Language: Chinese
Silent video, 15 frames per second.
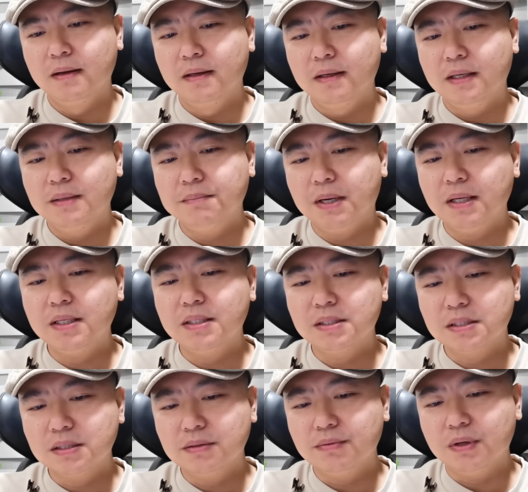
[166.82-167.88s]
零八年
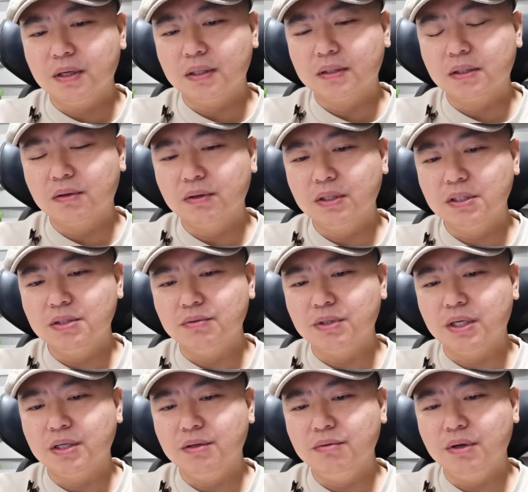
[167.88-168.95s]
四月到零九
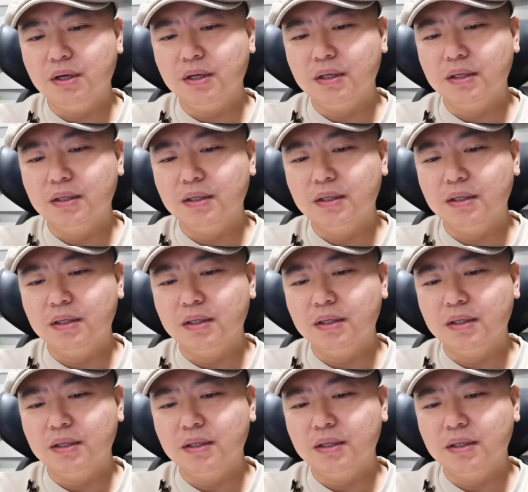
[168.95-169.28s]
年一月，